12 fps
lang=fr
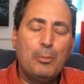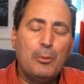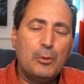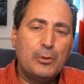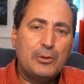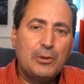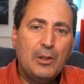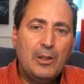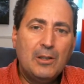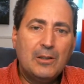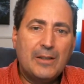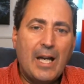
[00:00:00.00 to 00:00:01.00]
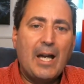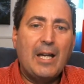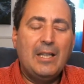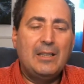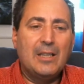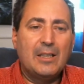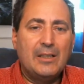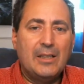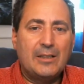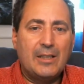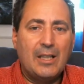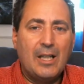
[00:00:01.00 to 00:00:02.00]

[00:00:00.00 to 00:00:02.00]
plus dans Internet. Hein.